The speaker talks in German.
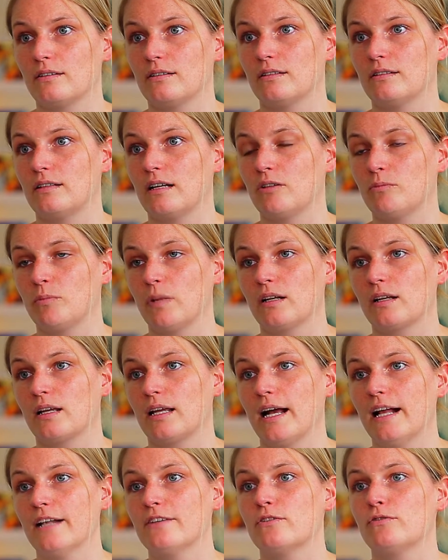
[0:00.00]
dort
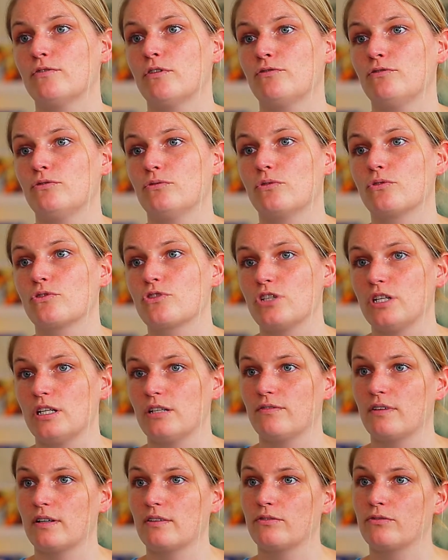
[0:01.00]
Material zur Verfügung
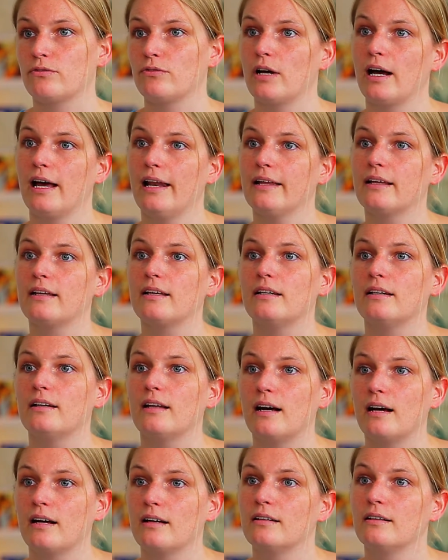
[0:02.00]
steht, was für alle
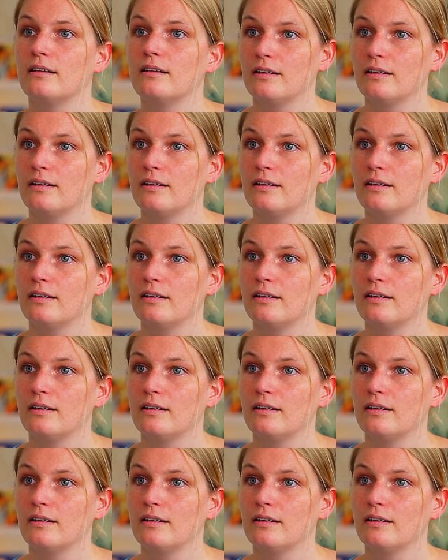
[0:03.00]
Kinder